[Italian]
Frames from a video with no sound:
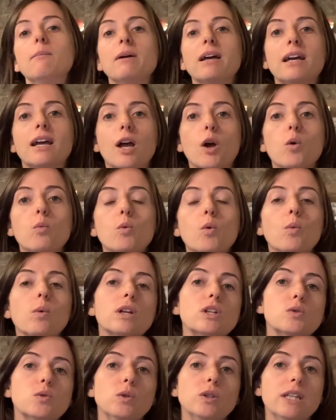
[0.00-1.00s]
benché comunque
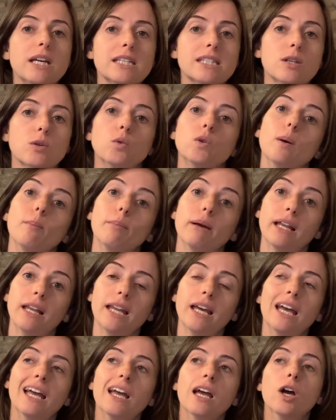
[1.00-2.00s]
risulti essere una
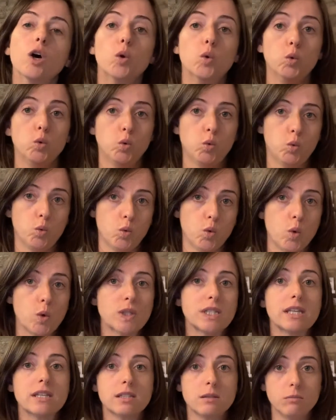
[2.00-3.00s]
pelle
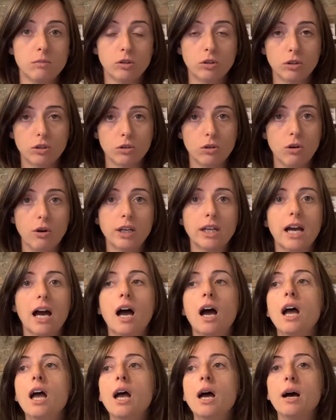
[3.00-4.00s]
untuosa, seborroica,
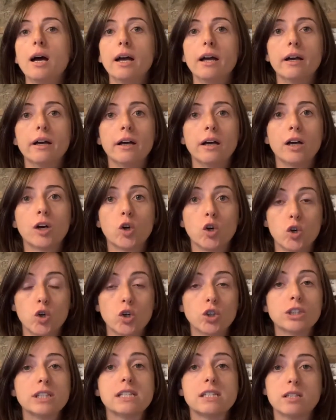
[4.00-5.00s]
uh,
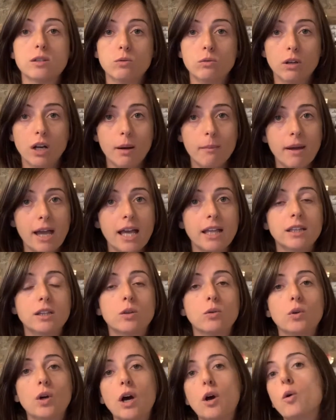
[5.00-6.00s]
con sicuramente
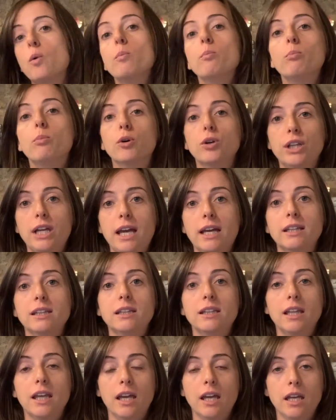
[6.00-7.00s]
una
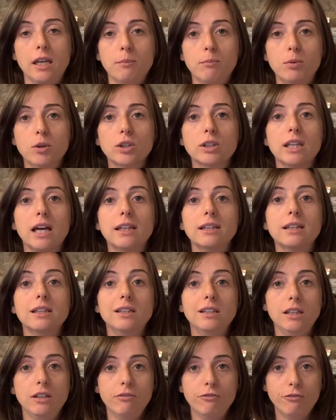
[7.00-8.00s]
componente importante
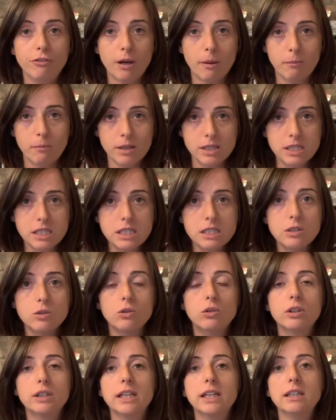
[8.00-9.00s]
di
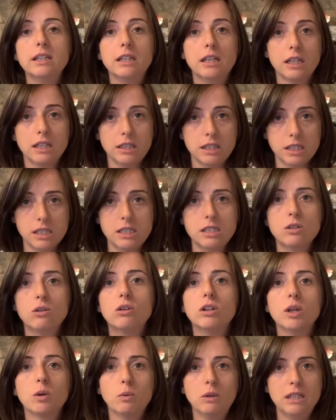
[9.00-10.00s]
infiammazione, di
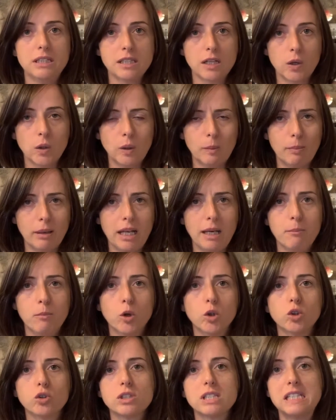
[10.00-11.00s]
irritazione, quindi sarà una pelle
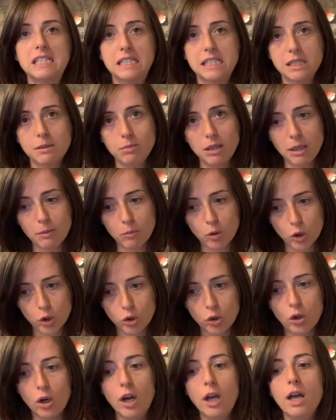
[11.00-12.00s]
molto sensibile,
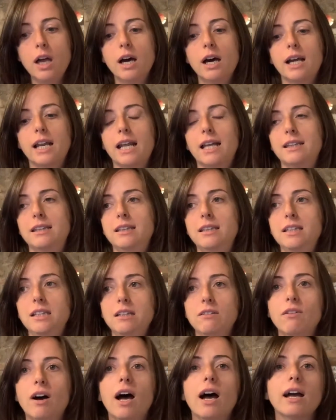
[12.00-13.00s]
molto
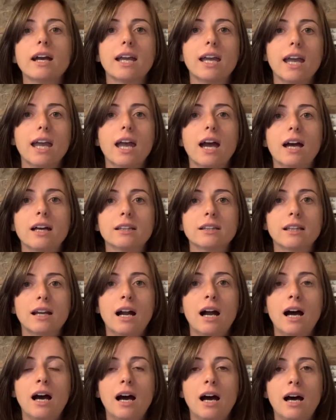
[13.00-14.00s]
reattiva, che
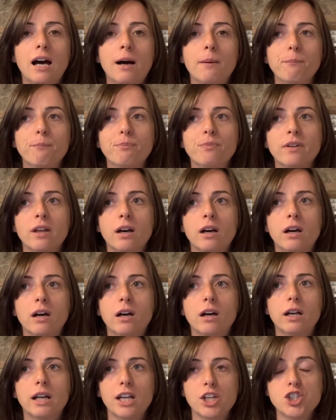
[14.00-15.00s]
andrà a
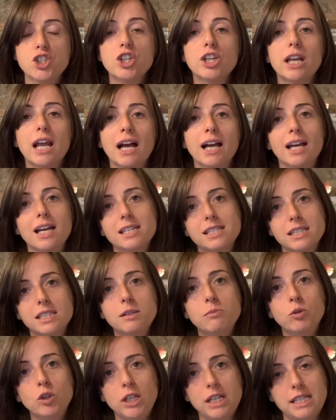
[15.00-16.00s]
mm, reagire anche a
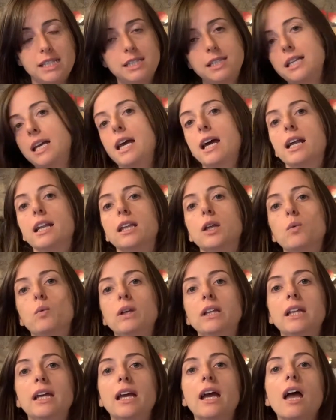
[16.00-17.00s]
stimoli esterni,
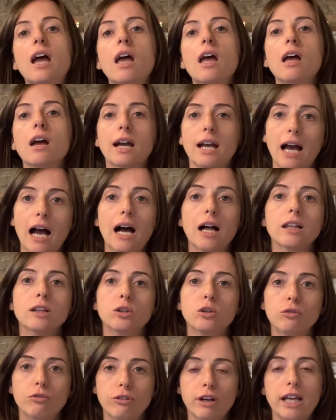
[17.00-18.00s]
quindi
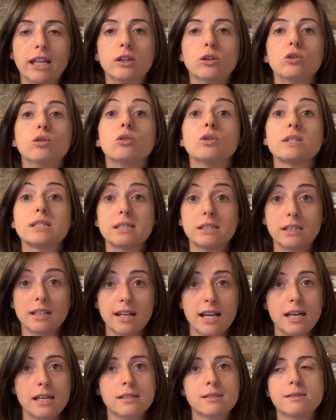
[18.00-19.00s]
caldo, freddo,
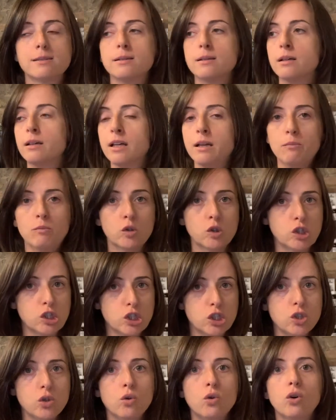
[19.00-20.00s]
stress,
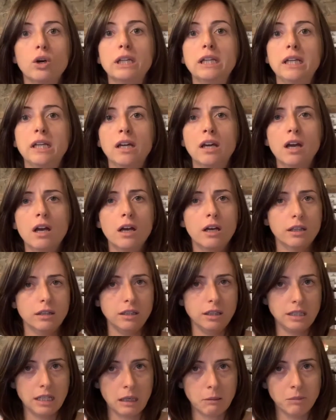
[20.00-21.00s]
emozioni,
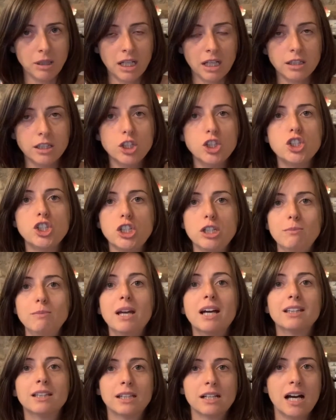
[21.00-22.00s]
determinati cibi
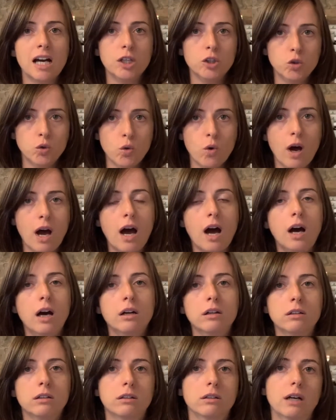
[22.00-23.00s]
andranno a
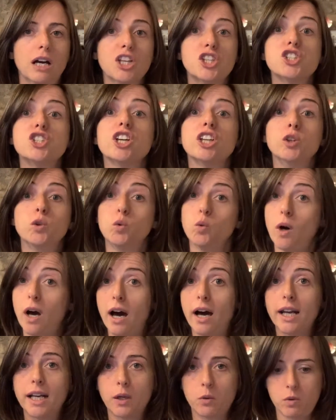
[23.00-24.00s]
eh,
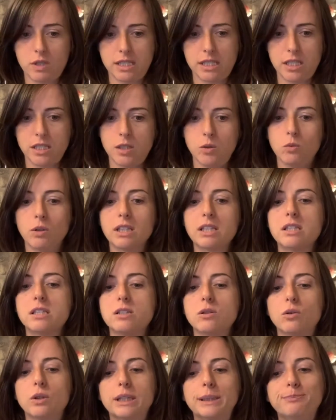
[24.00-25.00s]
accentuare questa
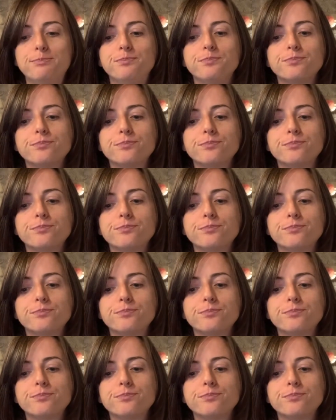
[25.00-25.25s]
situazione.